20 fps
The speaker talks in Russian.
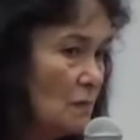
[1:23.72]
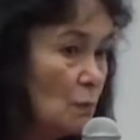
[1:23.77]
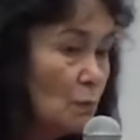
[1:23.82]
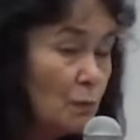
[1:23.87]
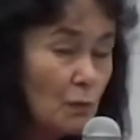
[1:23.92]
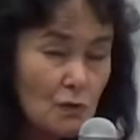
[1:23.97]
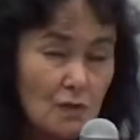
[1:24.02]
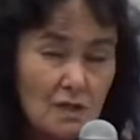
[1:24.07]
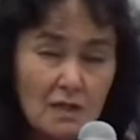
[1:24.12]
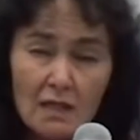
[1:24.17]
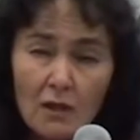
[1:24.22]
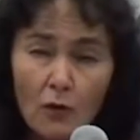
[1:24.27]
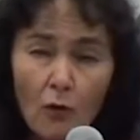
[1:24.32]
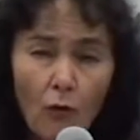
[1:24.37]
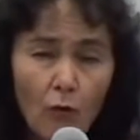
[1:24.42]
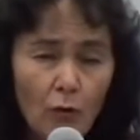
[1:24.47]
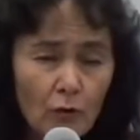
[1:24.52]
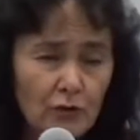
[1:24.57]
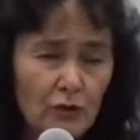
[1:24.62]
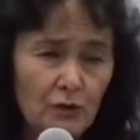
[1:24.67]
Ну просто их
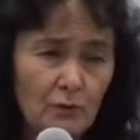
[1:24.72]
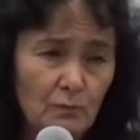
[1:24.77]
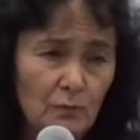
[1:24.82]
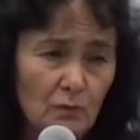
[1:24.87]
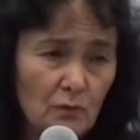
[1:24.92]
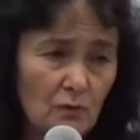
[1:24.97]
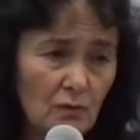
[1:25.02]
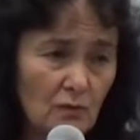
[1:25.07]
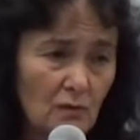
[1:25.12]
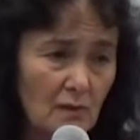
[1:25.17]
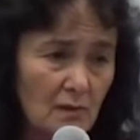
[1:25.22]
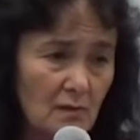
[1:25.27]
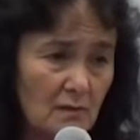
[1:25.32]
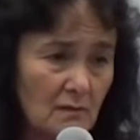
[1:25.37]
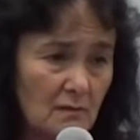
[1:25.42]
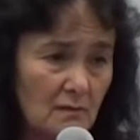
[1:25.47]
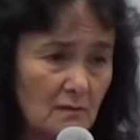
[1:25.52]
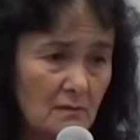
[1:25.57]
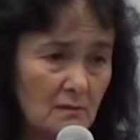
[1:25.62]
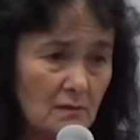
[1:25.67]
очень много.
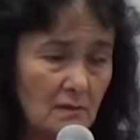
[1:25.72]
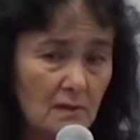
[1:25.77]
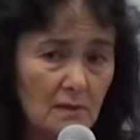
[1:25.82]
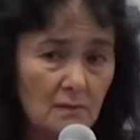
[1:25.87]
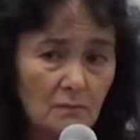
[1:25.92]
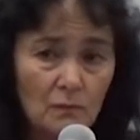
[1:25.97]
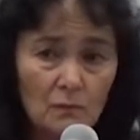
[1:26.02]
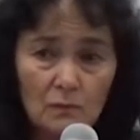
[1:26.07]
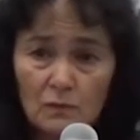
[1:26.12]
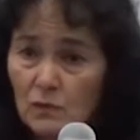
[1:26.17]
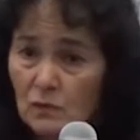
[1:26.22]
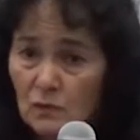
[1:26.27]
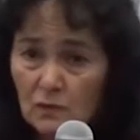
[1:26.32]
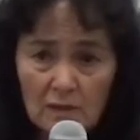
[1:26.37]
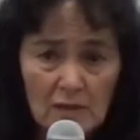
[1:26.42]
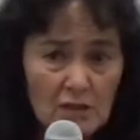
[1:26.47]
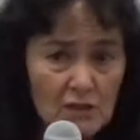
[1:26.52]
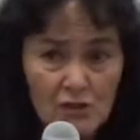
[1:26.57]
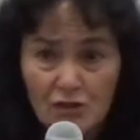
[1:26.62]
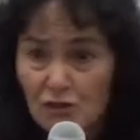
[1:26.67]

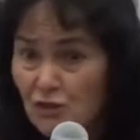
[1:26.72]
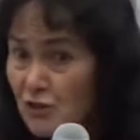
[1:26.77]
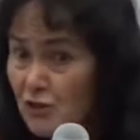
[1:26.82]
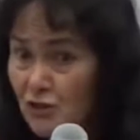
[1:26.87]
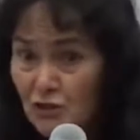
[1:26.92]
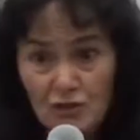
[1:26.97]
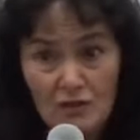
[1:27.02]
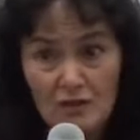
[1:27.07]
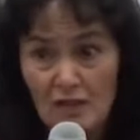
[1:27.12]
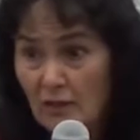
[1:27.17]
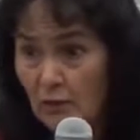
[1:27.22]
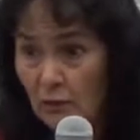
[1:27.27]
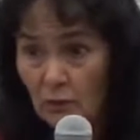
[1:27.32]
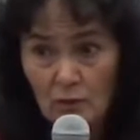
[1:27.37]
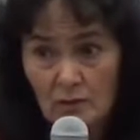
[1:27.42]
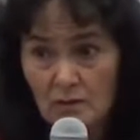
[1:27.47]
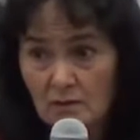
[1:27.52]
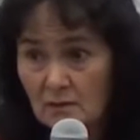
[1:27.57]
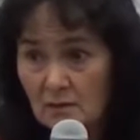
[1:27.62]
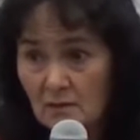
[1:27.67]
Даже не считаю
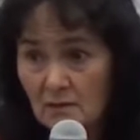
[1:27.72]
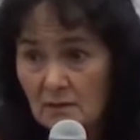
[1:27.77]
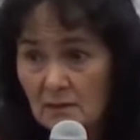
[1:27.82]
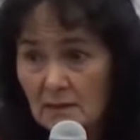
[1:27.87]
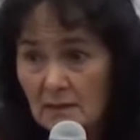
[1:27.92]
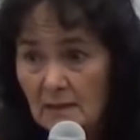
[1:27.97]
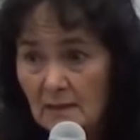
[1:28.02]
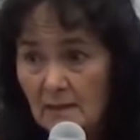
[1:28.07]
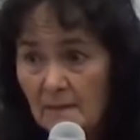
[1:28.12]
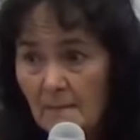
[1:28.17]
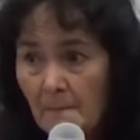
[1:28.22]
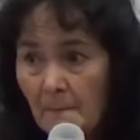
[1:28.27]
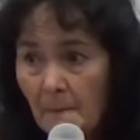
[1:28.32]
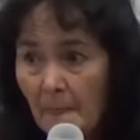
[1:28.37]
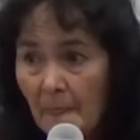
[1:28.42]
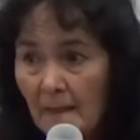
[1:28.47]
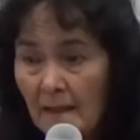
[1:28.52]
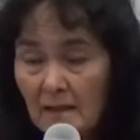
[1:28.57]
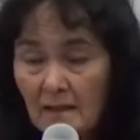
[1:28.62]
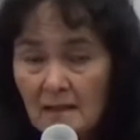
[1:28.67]
их.
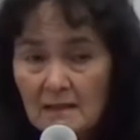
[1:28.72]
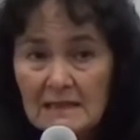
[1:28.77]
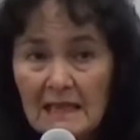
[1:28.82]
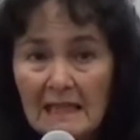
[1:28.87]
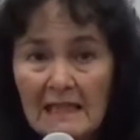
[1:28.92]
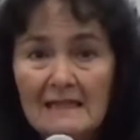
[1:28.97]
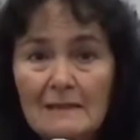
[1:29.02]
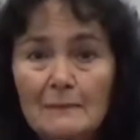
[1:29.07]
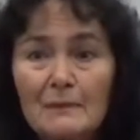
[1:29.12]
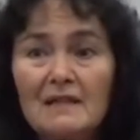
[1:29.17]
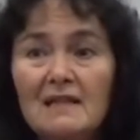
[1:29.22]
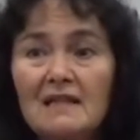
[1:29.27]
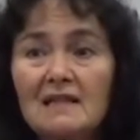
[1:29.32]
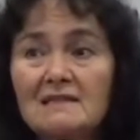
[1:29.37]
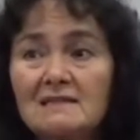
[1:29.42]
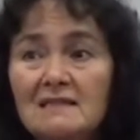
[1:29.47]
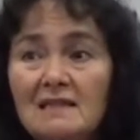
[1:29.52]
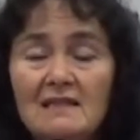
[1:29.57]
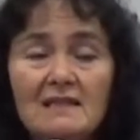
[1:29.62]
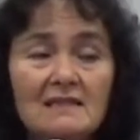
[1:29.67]
Когда они
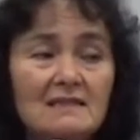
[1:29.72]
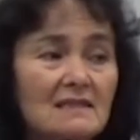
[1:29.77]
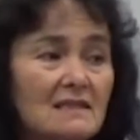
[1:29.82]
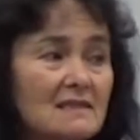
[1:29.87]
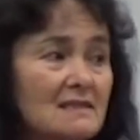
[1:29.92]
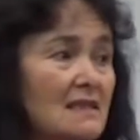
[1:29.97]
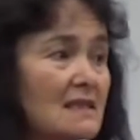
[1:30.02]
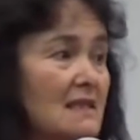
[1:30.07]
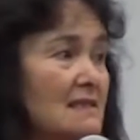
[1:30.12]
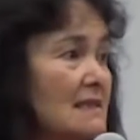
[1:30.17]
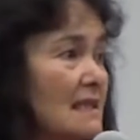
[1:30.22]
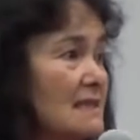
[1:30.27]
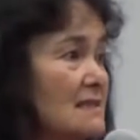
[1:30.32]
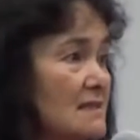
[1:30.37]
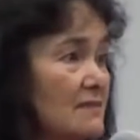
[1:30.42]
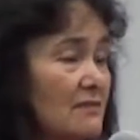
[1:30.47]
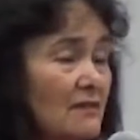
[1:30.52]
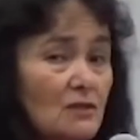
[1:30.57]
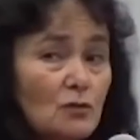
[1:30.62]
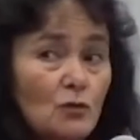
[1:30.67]
приходили и садились
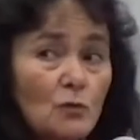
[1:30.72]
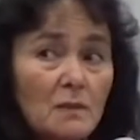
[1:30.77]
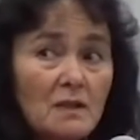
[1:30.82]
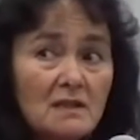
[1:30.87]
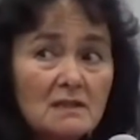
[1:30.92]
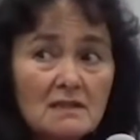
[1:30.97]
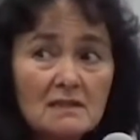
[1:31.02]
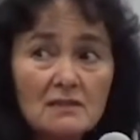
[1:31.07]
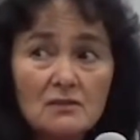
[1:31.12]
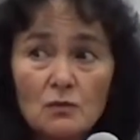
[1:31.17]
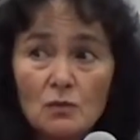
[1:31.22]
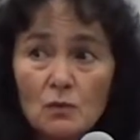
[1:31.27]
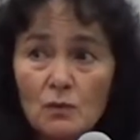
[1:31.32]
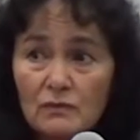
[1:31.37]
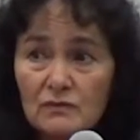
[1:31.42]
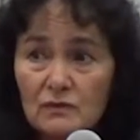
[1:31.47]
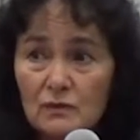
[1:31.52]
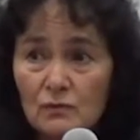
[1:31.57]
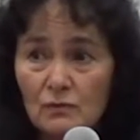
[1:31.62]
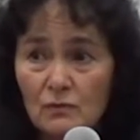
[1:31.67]
один в одном конце,
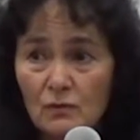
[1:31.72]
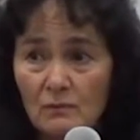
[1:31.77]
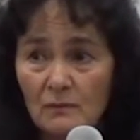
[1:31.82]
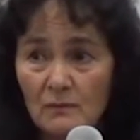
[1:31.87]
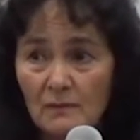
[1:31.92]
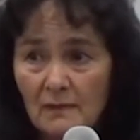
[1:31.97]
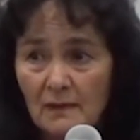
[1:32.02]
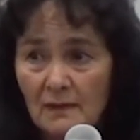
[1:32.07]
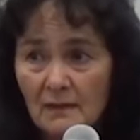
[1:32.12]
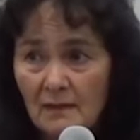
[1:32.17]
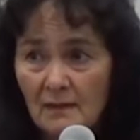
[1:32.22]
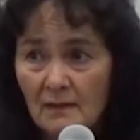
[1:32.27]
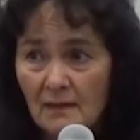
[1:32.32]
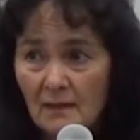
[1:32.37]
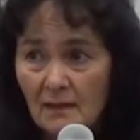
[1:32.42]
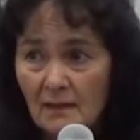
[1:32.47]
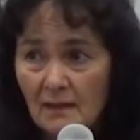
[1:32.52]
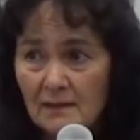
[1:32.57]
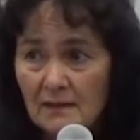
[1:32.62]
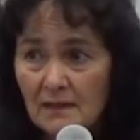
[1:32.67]
другой в другом.
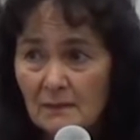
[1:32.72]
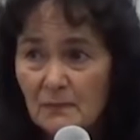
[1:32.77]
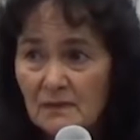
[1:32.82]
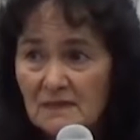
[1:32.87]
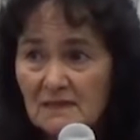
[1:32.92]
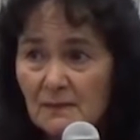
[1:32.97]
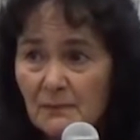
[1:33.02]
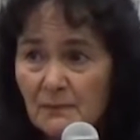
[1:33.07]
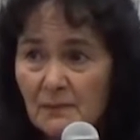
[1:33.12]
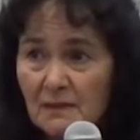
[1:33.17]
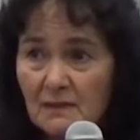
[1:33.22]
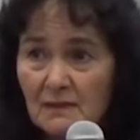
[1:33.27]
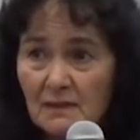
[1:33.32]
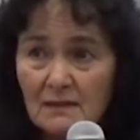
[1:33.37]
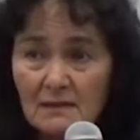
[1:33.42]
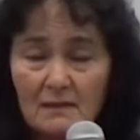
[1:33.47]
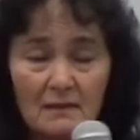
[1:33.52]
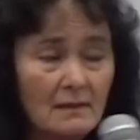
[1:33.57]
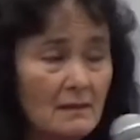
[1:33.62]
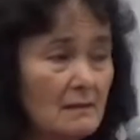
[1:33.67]
А так
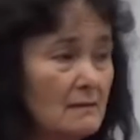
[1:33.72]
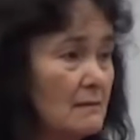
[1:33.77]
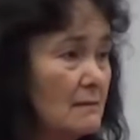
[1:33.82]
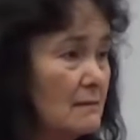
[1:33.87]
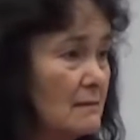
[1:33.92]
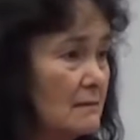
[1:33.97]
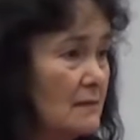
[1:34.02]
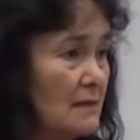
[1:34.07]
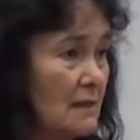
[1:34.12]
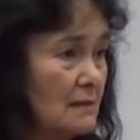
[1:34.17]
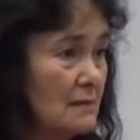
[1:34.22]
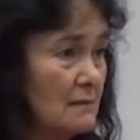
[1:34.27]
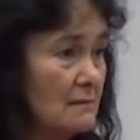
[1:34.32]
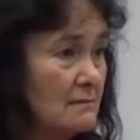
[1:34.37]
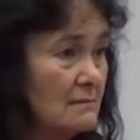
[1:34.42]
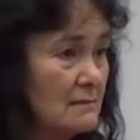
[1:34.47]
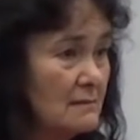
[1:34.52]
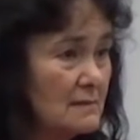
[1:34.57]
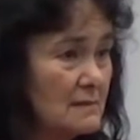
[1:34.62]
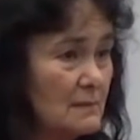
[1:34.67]
постепенно так
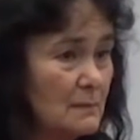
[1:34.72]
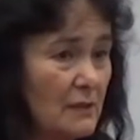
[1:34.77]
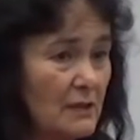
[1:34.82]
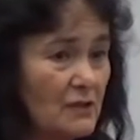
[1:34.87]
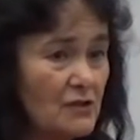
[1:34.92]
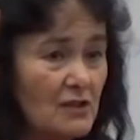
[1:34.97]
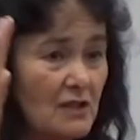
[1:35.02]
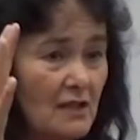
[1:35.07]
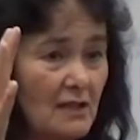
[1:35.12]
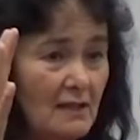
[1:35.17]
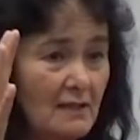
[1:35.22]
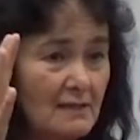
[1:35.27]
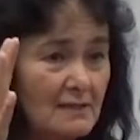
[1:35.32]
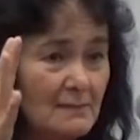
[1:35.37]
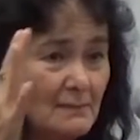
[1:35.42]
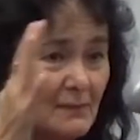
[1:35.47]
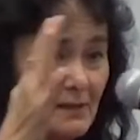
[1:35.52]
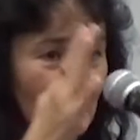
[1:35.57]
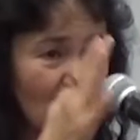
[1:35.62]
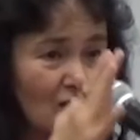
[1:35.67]
сближались,
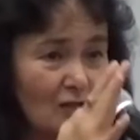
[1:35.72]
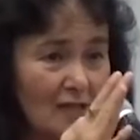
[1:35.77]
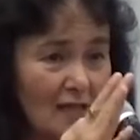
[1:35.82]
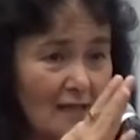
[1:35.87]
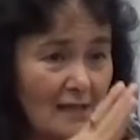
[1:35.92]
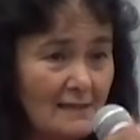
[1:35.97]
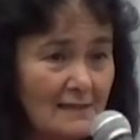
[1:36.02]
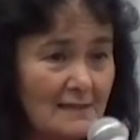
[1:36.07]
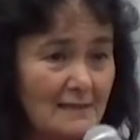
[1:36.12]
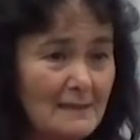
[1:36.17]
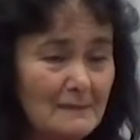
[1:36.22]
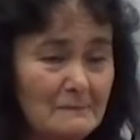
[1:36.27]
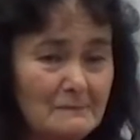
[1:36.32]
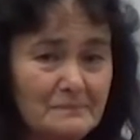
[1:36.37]
сближались.